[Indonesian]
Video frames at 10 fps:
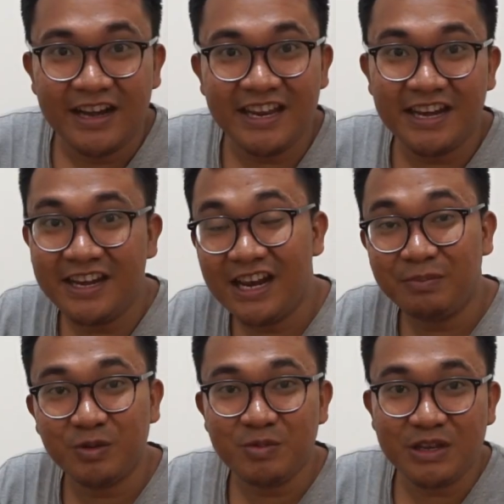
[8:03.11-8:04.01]
nah ini dia
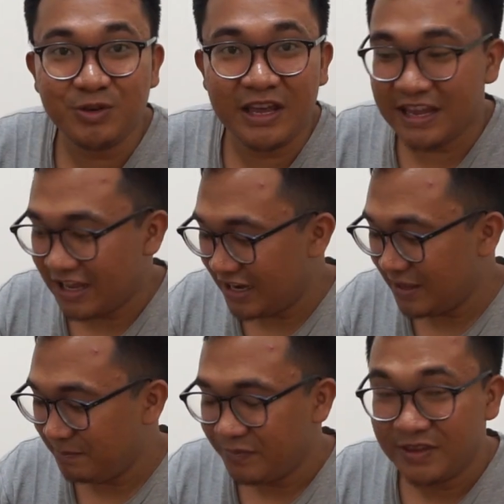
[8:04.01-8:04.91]
laptopnya sudah
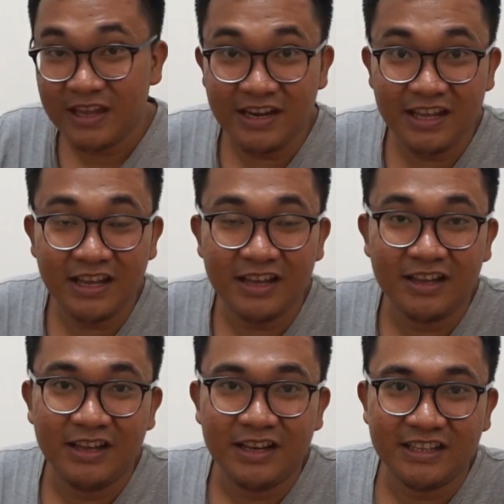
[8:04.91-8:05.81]
nyala
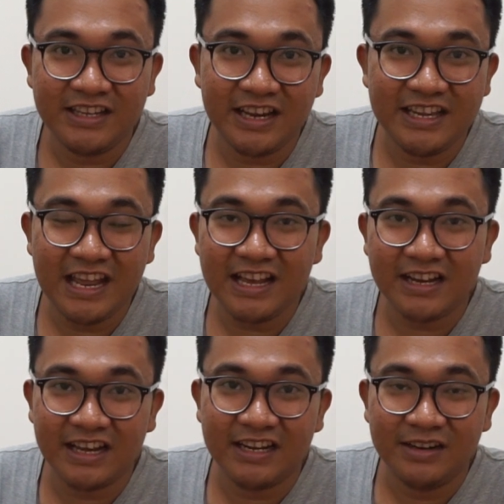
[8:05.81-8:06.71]
jadi ketika
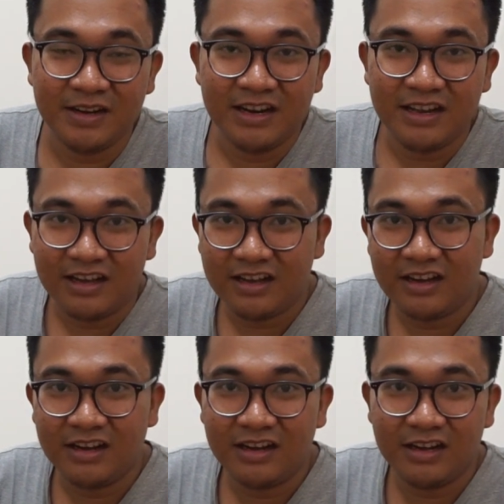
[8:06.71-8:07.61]
dinyalakan
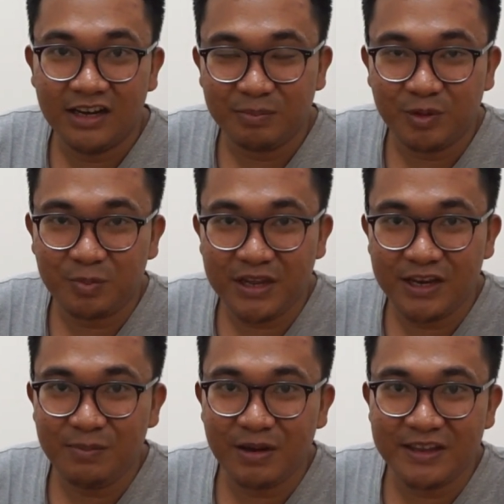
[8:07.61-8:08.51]
uh,
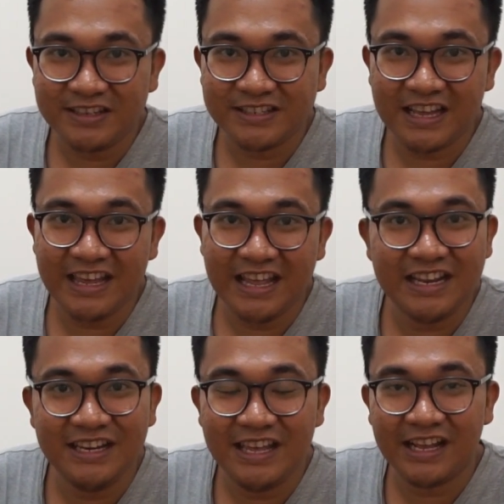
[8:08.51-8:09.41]
laptopnya ini banyak sekali
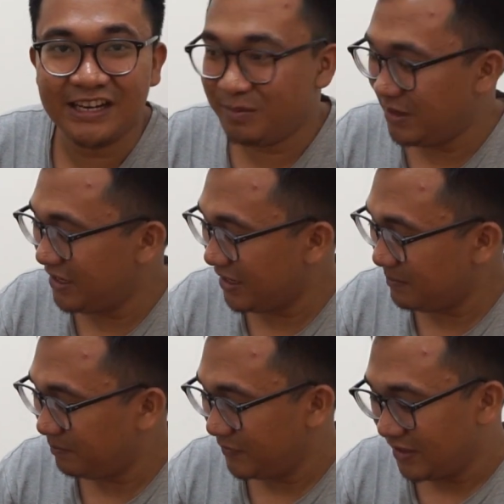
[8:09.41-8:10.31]
LED RGB nya
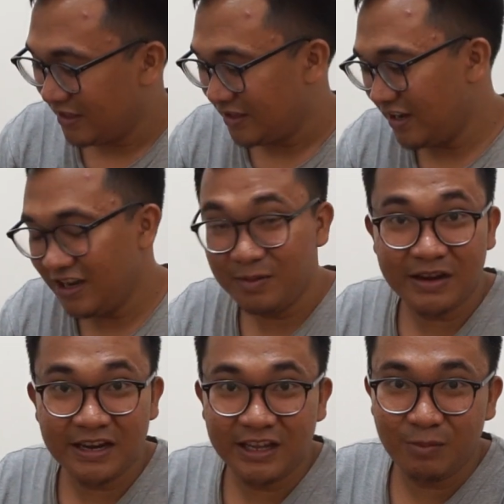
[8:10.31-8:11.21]
jadi di
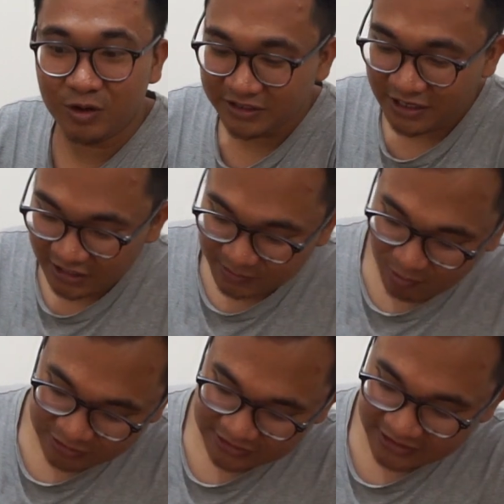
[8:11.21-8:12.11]
bagian keyboardnya di
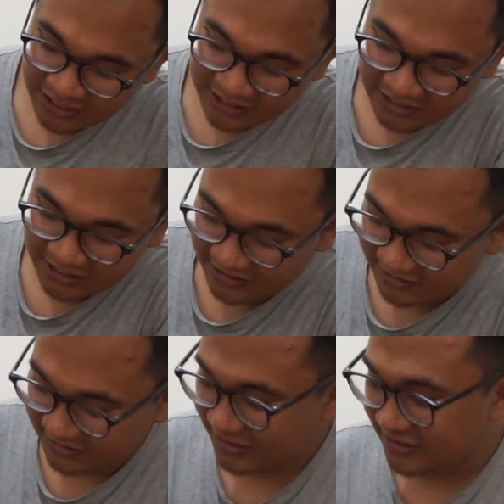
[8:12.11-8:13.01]
bawah sini ada LED
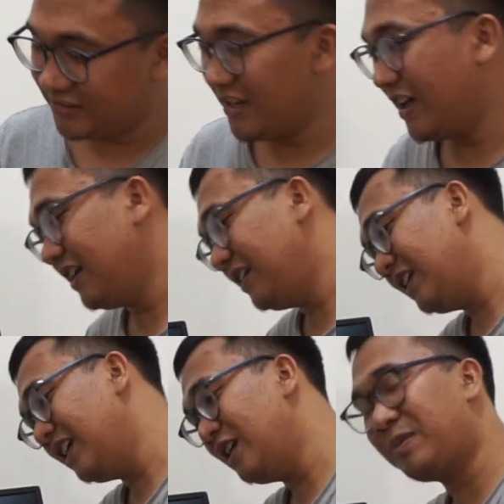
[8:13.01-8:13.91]
strips dan
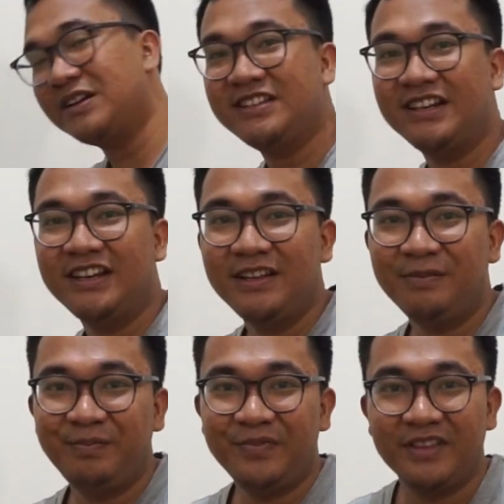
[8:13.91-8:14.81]
di depan
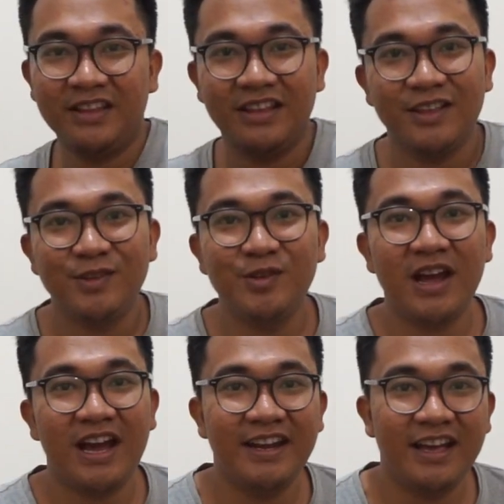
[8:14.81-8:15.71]
sini
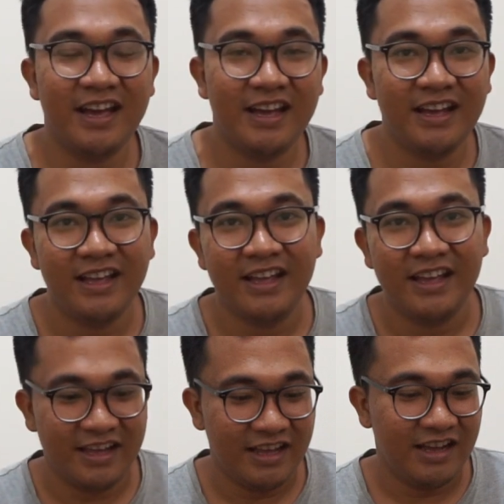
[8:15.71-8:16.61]
juga ada
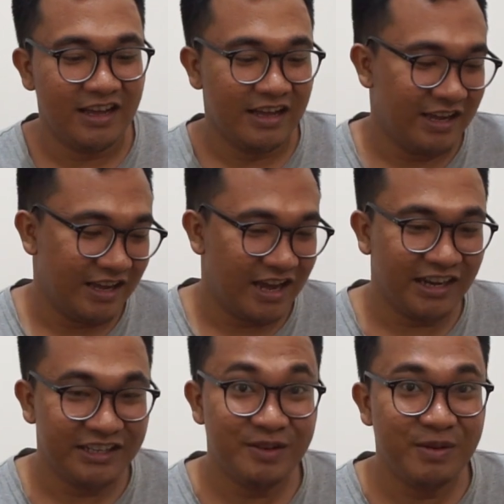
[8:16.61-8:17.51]

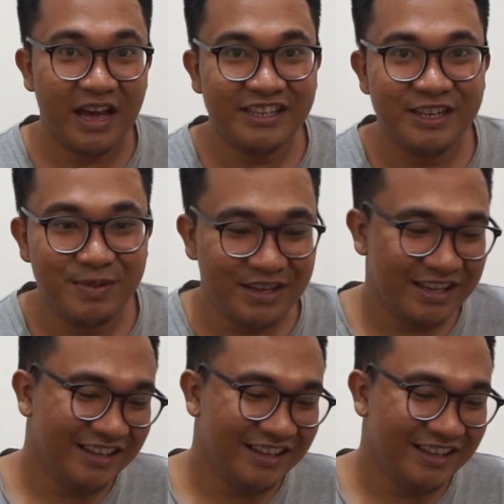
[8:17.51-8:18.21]
RGB RGB